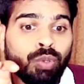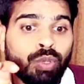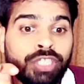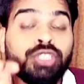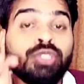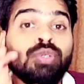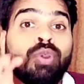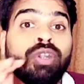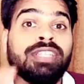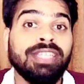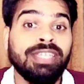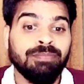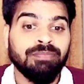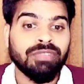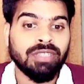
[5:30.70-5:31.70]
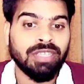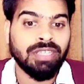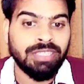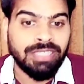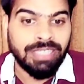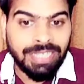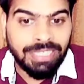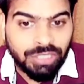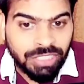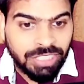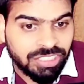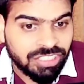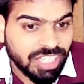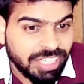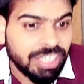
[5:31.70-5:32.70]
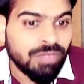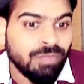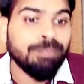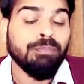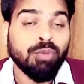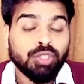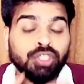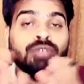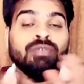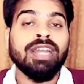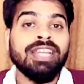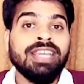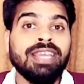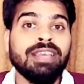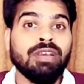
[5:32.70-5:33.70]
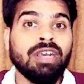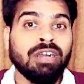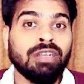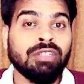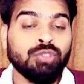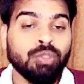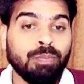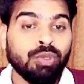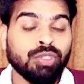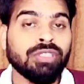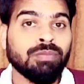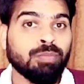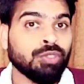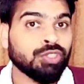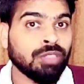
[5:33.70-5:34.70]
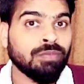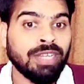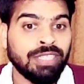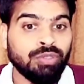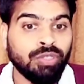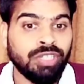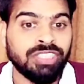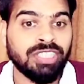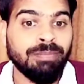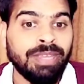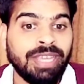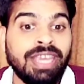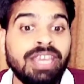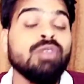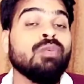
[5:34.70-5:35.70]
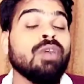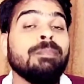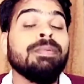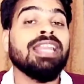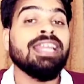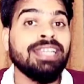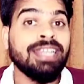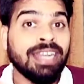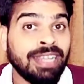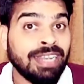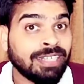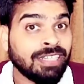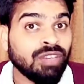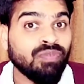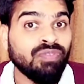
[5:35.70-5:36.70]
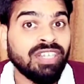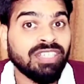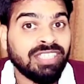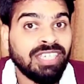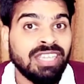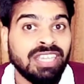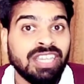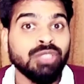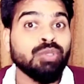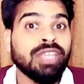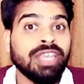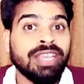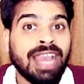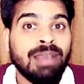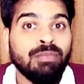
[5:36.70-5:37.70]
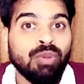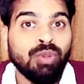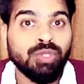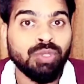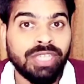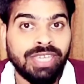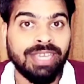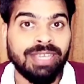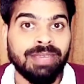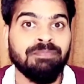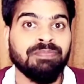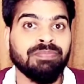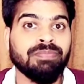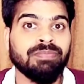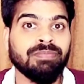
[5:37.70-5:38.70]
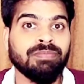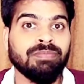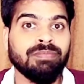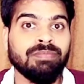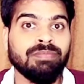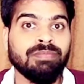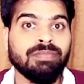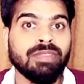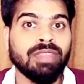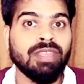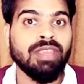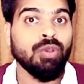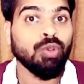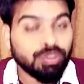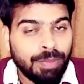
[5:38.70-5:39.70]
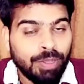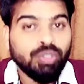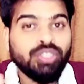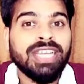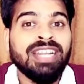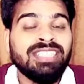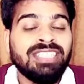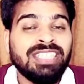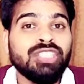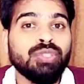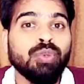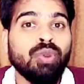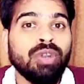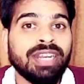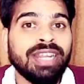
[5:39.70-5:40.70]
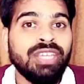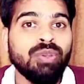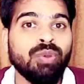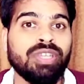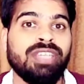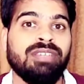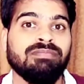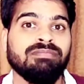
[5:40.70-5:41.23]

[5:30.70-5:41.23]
स्टोर्ड थी इस इस शेडेड पोर्शन वाले आ, जो पोर्शन वाले जो रीजन में है वहां पहले इलेक्ट्रिक फील्ड थी जो कि गायब हो चुकी है उसमें कुछ एनर्जी स्टोर्ड रही होगी